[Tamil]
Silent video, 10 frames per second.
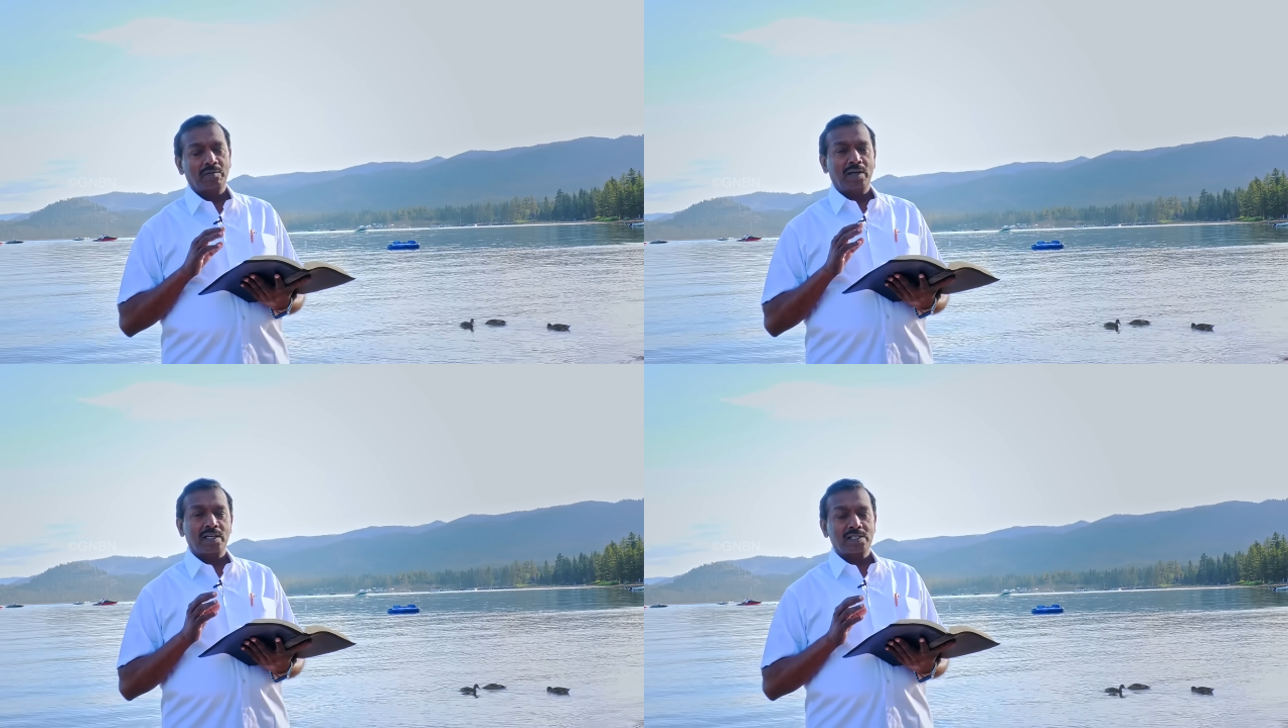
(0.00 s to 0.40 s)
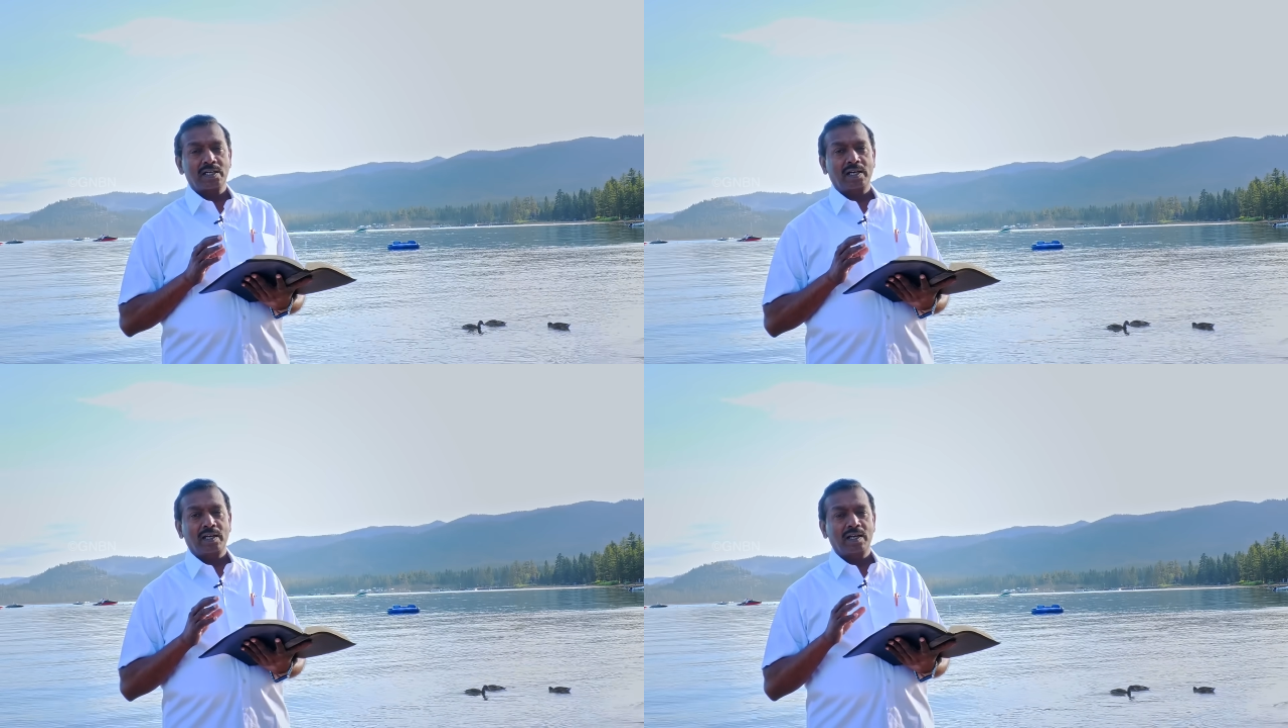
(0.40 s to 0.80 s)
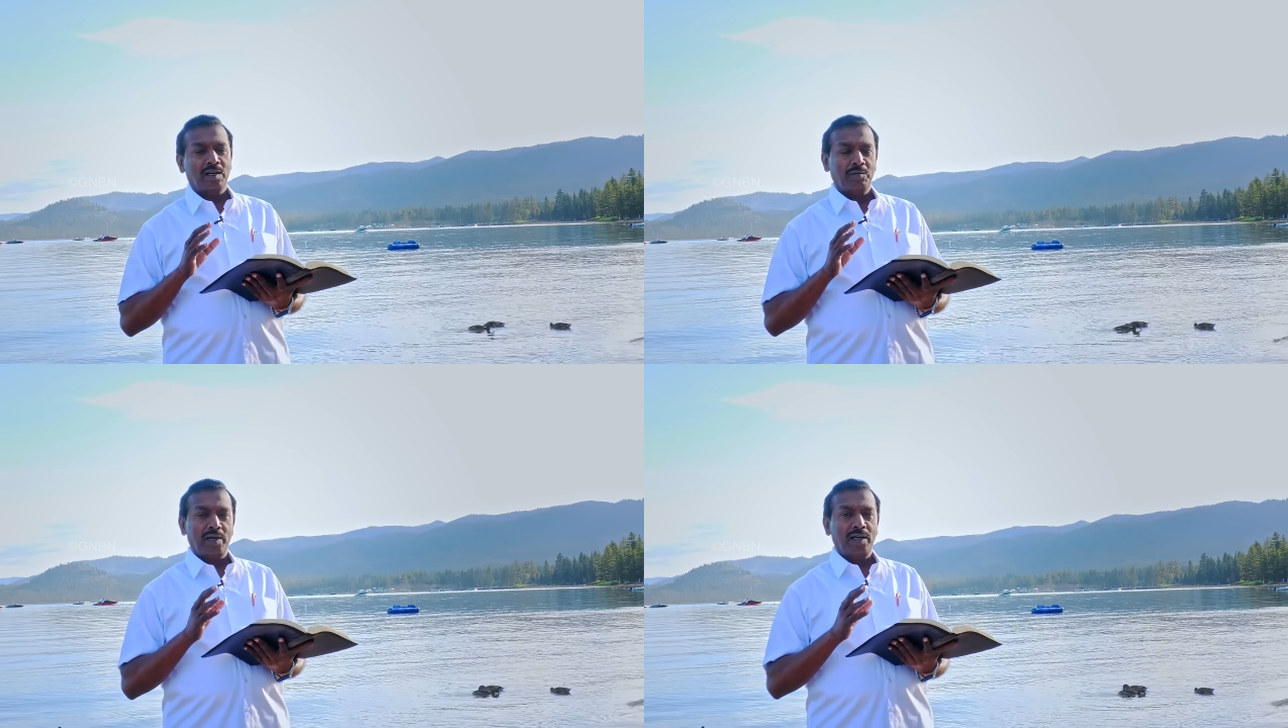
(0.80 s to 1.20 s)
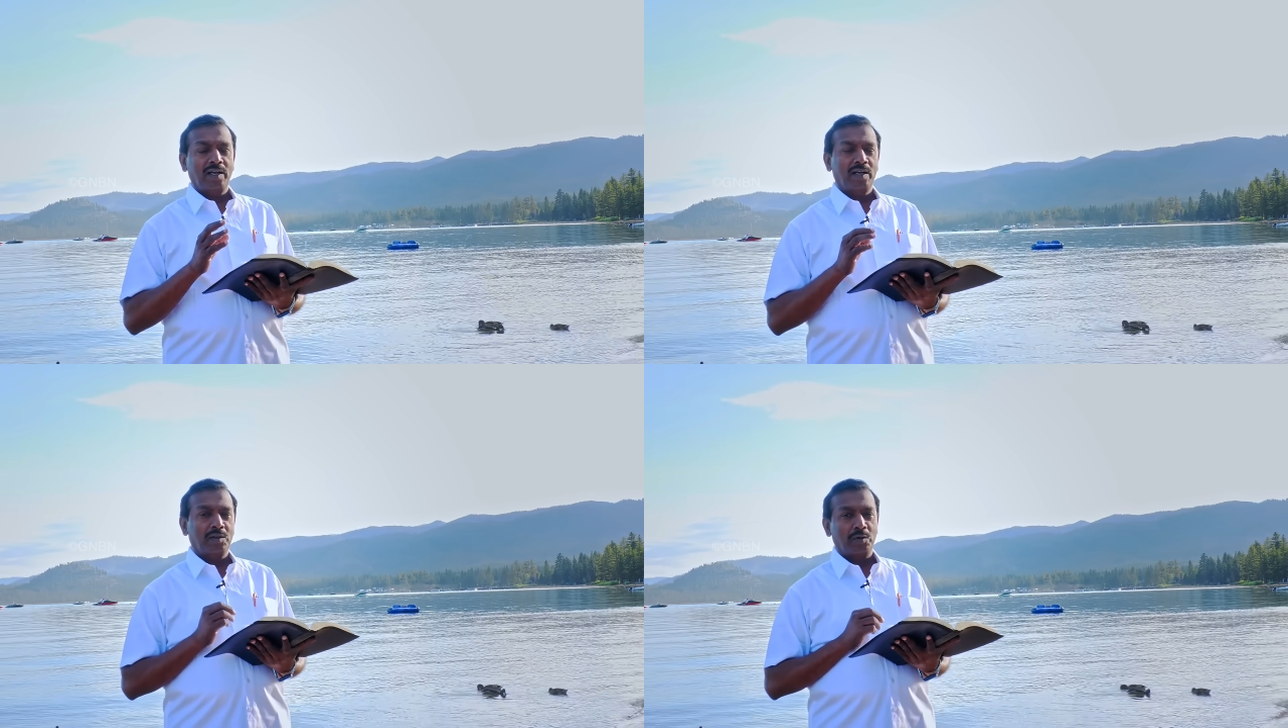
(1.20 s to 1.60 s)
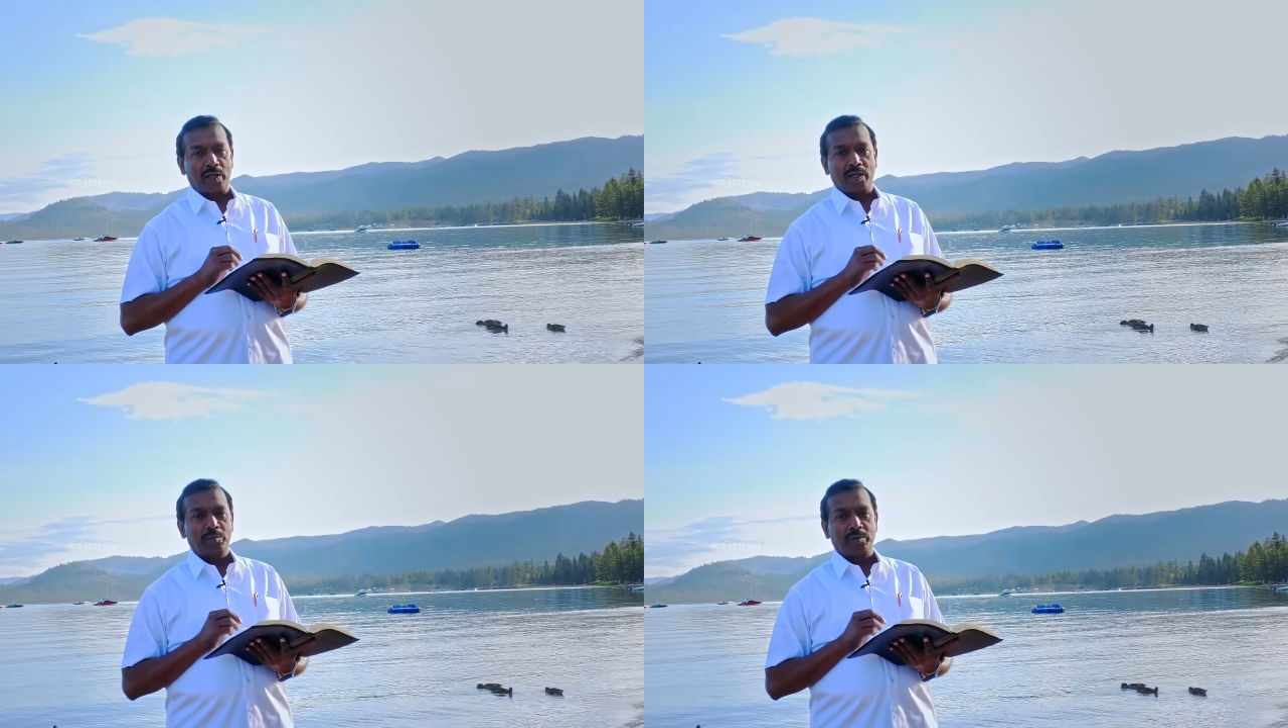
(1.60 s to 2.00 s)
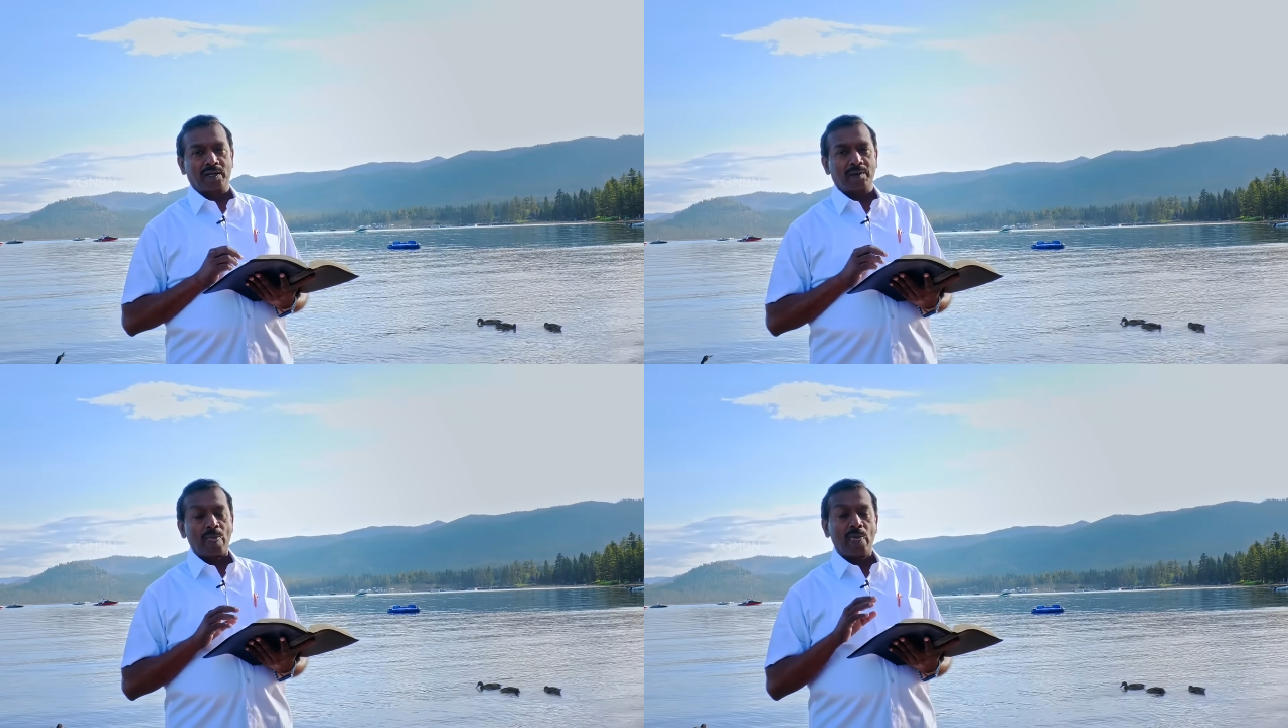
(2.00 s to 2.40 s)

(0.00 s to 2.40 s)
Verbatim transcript: வேலை செய்கிறீங்களா வேலையில கூட இருப்பார்